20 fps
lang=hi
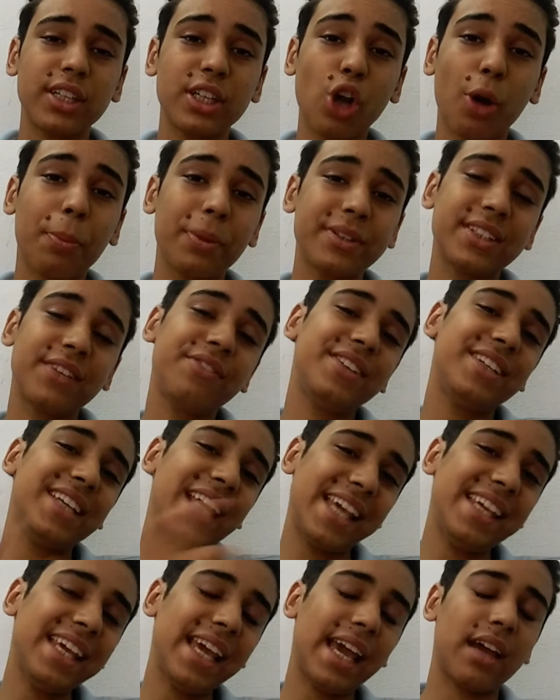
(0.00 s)
टिकटॉक पर सिर्फ
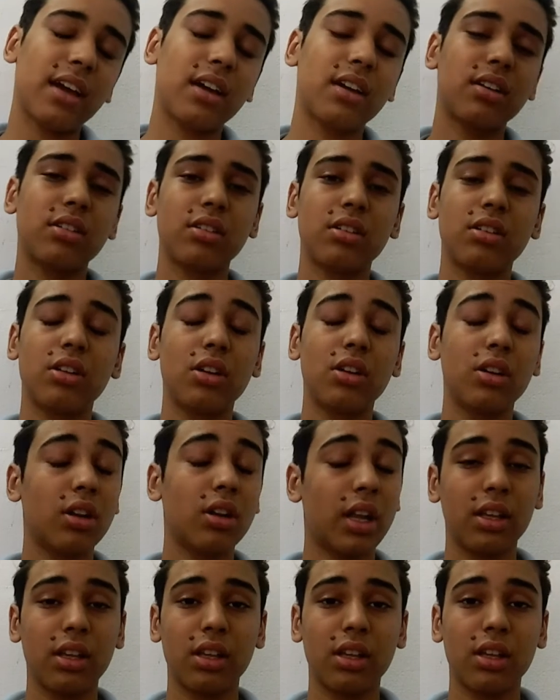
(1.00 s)
यही है
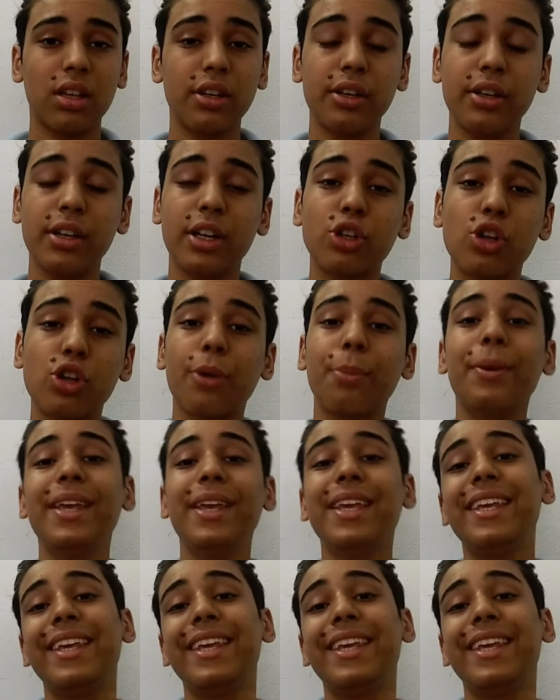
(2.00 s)
नहीं टिकटॉक